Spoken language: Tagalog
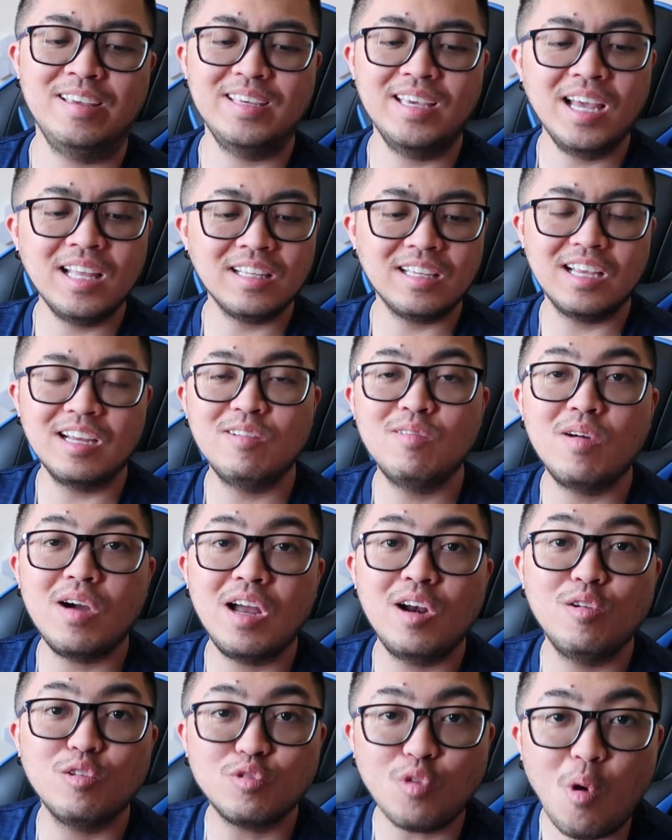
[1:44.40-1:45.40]
Yan, ganong
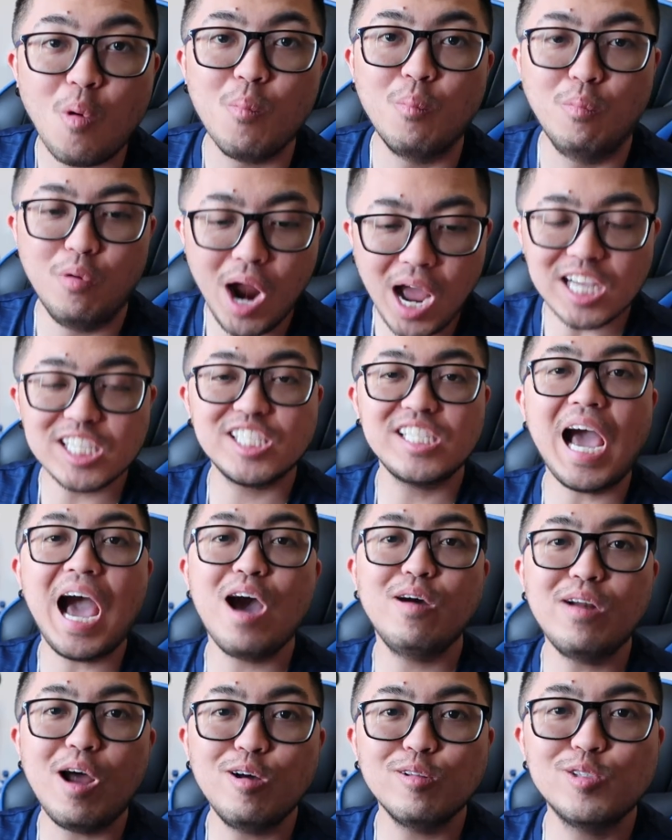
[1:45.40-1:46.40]
kalutong bra.
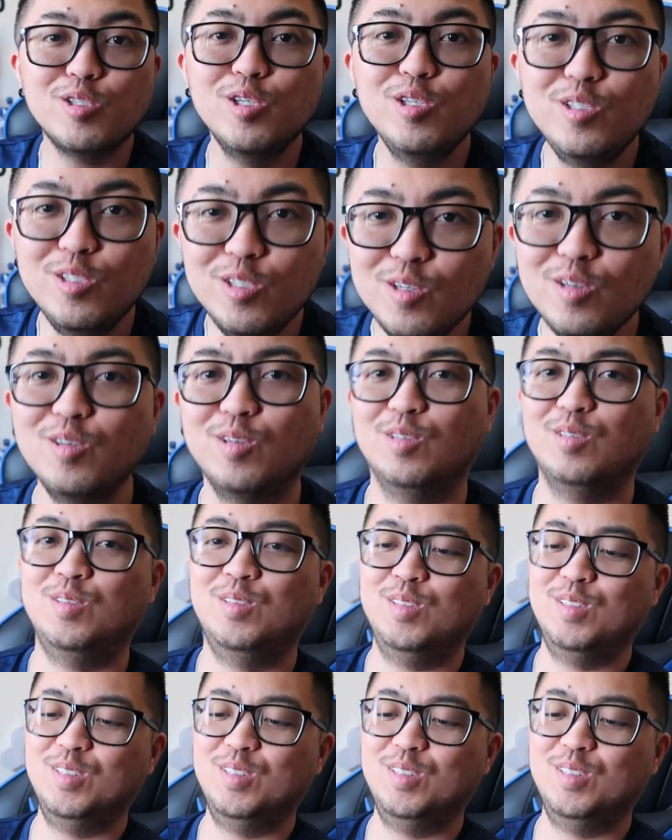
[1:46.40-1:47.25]
Shoutout to you.